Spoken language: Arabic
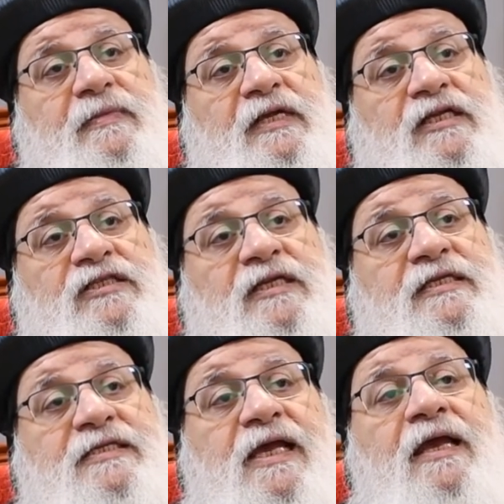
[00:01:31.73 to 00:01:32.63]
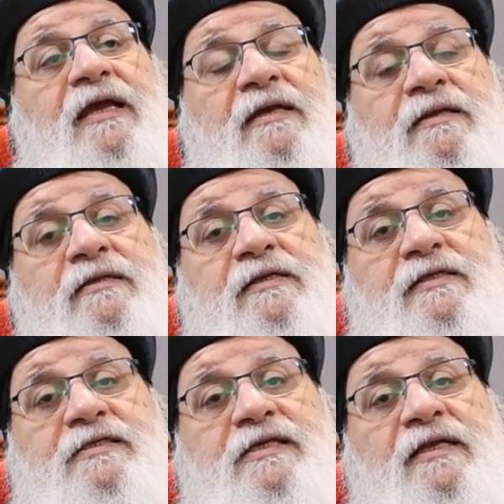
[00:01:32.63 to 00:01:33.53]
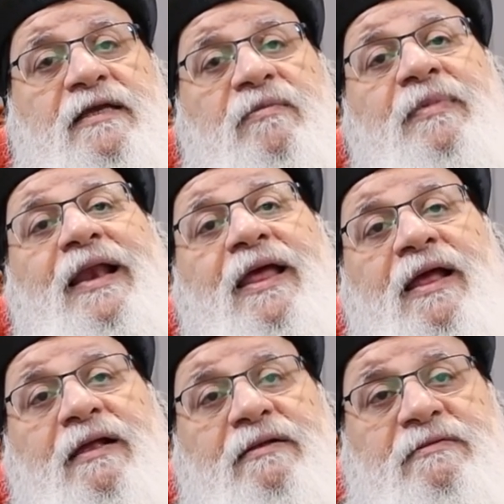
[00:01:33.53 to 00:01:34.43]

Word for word: عشان يسهل إن الإنسان يقبلها